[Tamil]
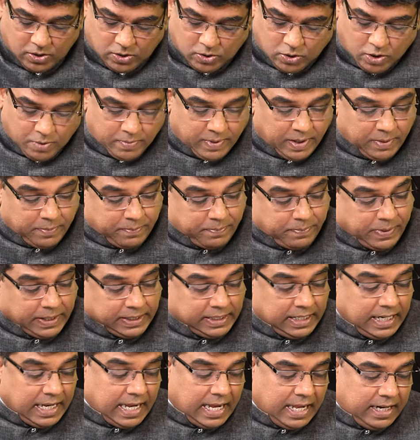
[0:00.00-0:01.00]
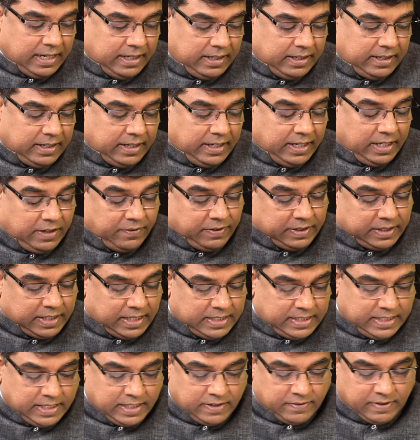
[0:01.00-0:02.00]
ரோமன் பதினாறு
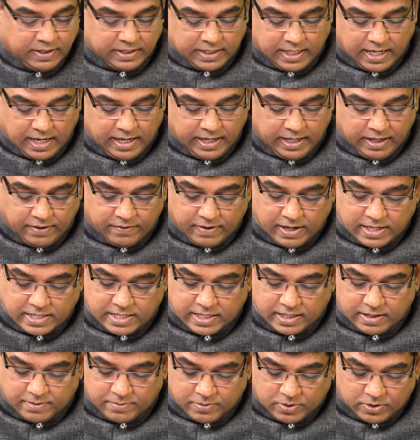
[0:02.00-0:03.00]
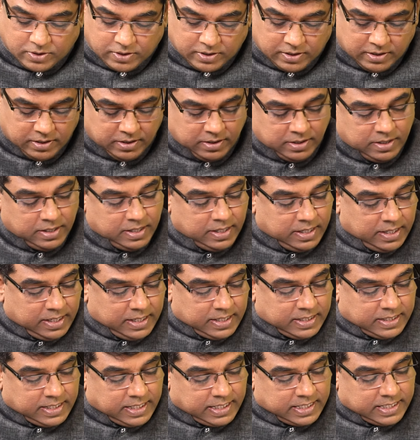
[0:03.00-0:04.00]
இருபத்தஞ்சி இருபத்தாறு நீங்கள் வாசிக்கும் போது
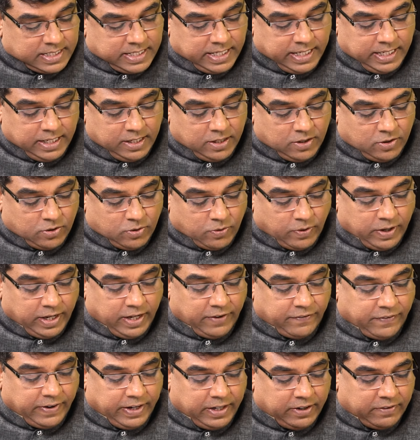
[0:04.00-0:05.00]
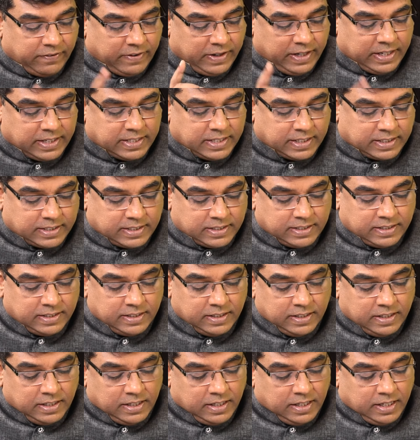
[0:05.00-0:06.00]
சிக்ஸ்டீன் டுவெண்ட்டி ஃபைவ் டுவெண்ட்டி சிக்ஸ்
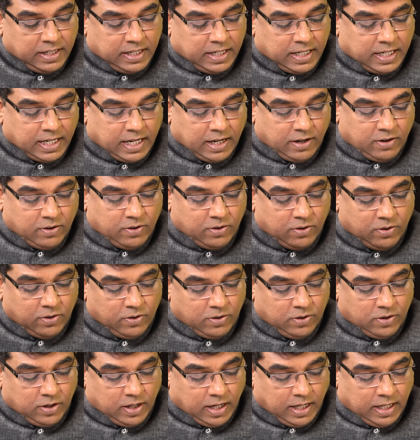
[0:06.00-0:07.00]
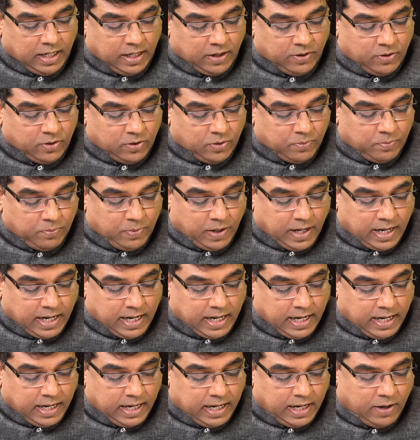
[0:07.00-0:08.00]
நான் ஒரு அதில் ஒரு ரொம்ப
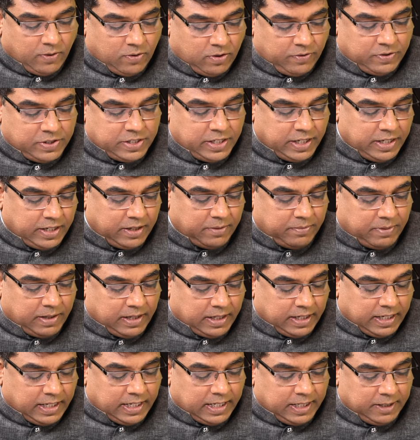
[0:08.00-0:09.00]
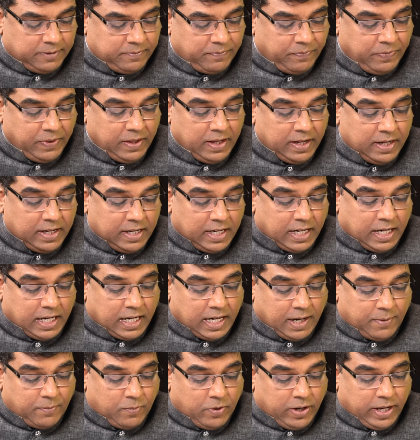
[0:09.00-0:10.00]
அழகாக ஒரு விஷயம் இருக்குது பாருங்கள்
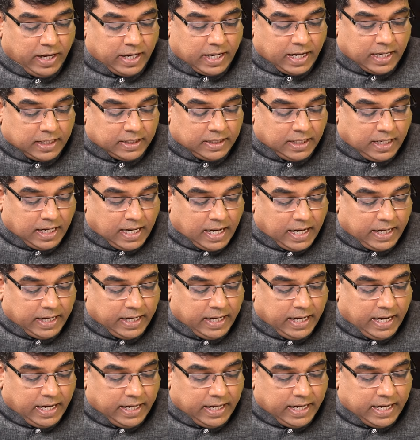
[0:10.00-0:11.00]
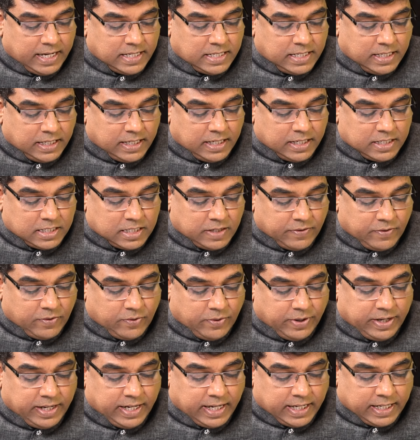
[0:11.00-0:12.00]
நம்முடைய கர்த்தராகிய இயேசு
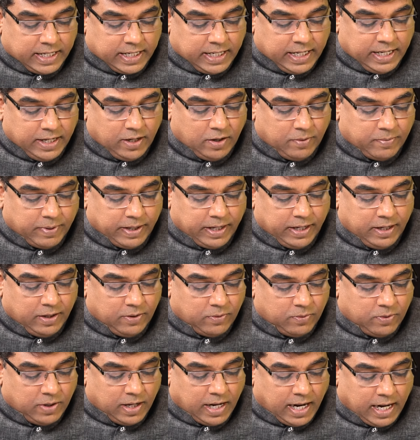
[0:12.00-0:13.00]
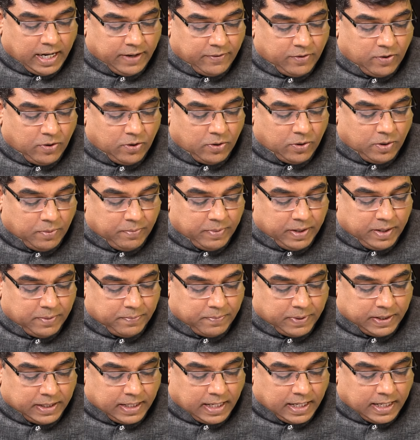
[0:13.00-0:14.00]
கிறிஸ்துவனுடைய கிருபை உங்கள் அனைவரோடு கூட
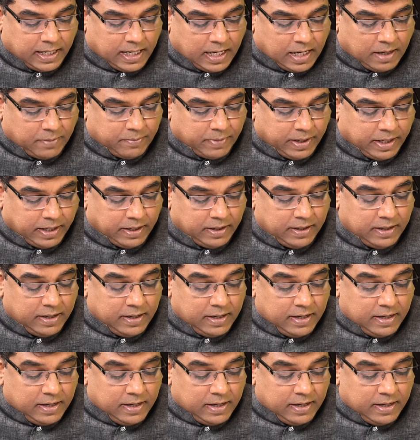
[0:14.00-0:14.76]
இருப்பதாக ஆமேன்